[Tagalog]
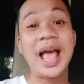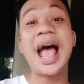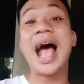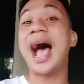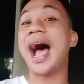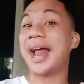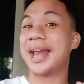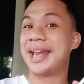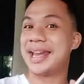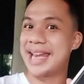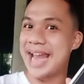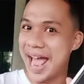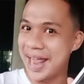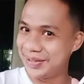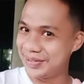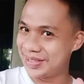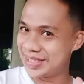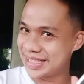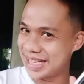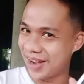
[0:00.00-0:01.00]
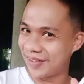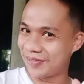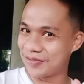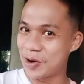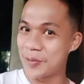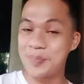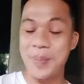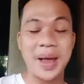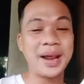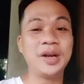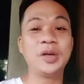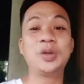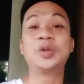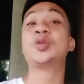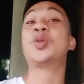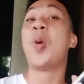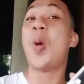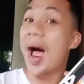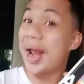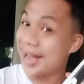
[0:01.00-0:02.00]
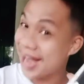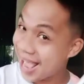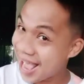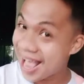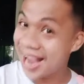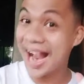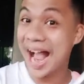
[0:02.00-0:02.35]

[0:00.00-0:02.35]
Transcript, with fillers: another cellphone para duha na ang